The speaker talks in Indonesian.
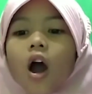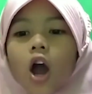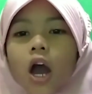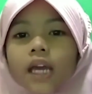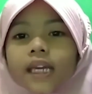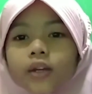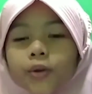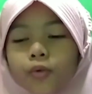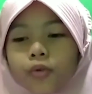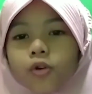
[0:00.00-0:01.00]

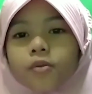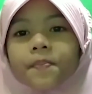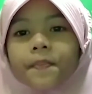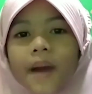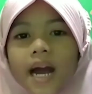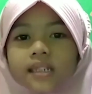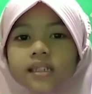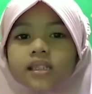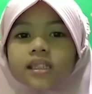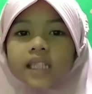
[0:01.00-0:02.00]
Khairukum
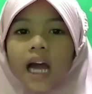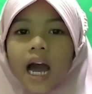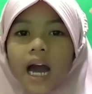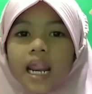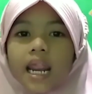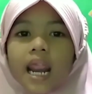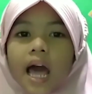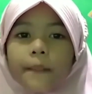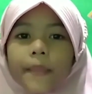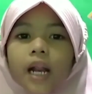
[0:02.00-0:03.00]
man
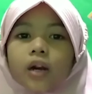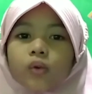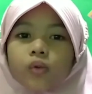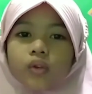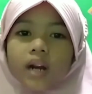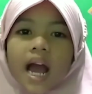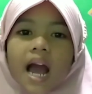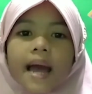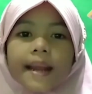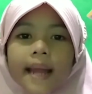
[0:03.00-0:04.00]
ta'allamal
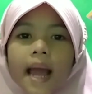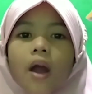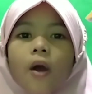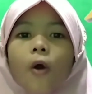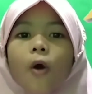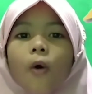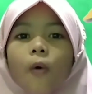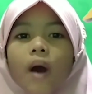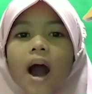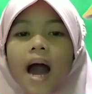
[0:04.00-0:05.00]
Qur'ana
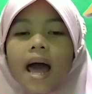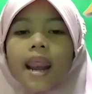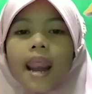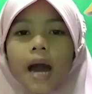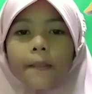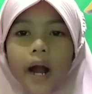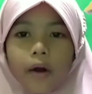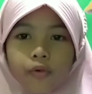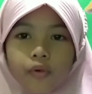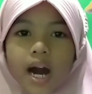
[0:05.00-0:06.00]
wa
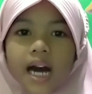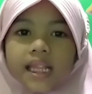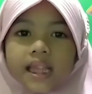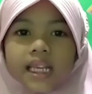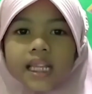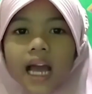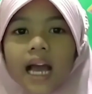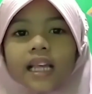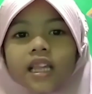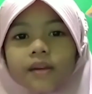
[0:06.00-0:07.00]
'allamahu.
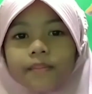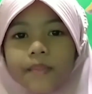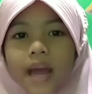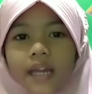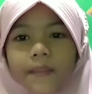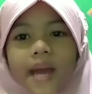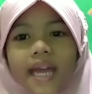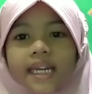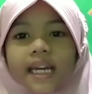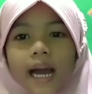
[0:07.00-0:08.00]
Artinya
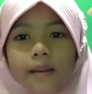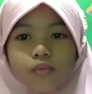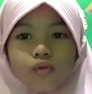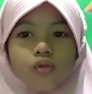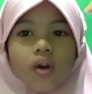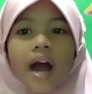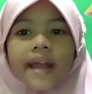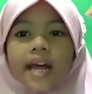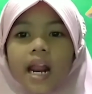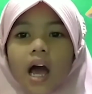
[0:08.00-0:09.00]
sebaik-baik kamu
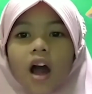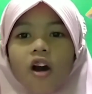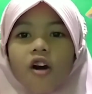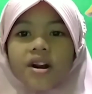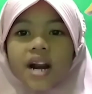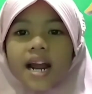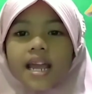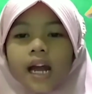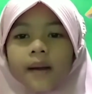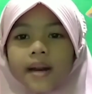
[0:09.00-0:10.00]
adalah orang
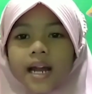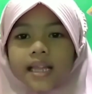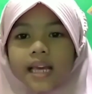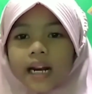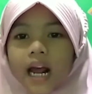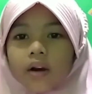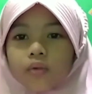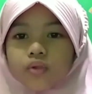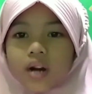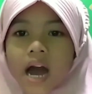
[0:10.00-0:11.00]
yang belajar
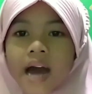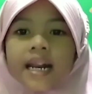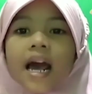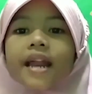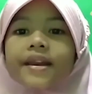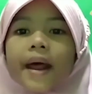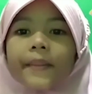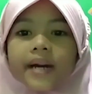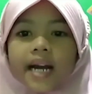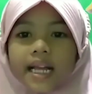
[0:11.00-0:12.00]
Al-Qur'an
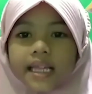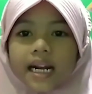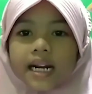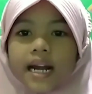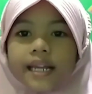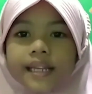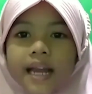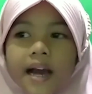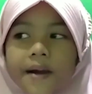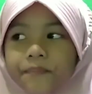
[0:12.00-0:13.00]
dan
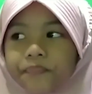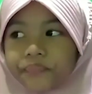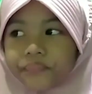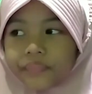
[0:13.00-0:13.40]
mengajarkannya.